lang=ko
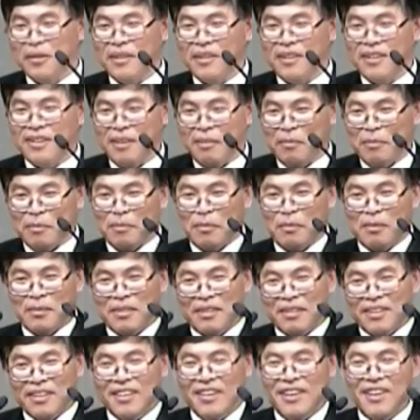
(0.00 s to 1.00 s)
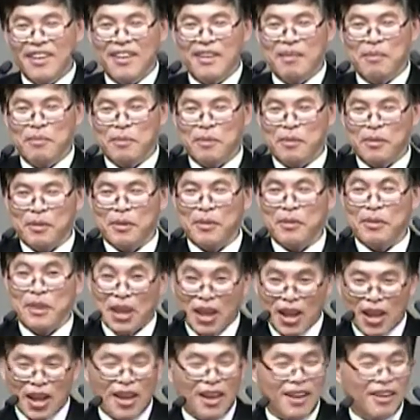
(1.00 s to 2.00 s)
이렇게 하면 어, 그
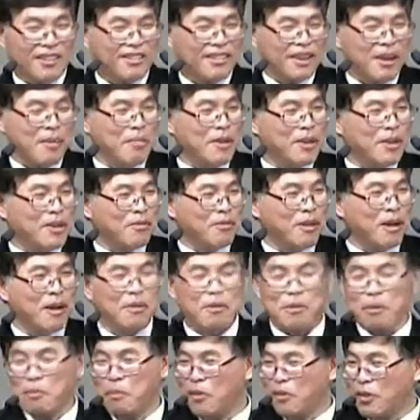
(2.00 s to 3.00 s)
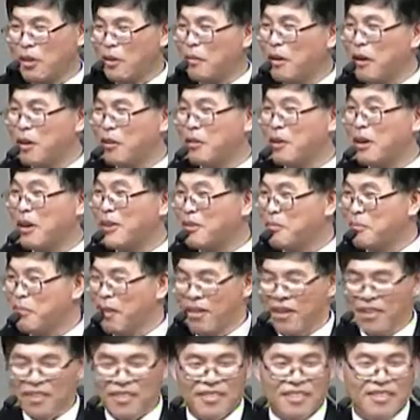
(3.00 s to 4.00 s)
되게 재밌기도 하고 복잡하기도
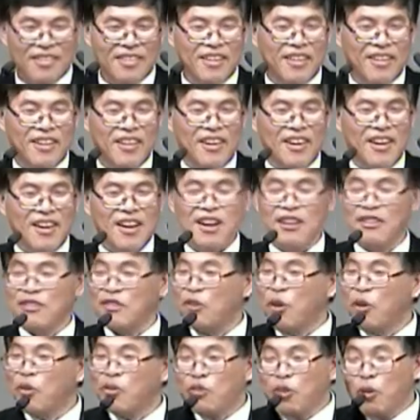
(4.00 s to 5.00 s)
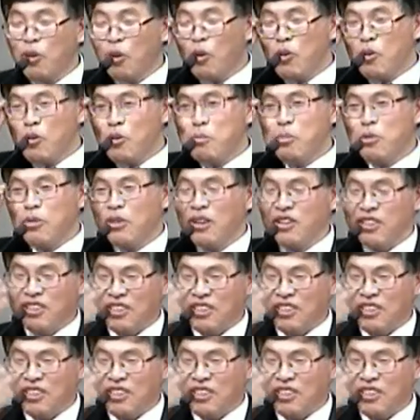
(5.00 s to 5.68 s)
하지만 그러니까 저 얼굴 보세요.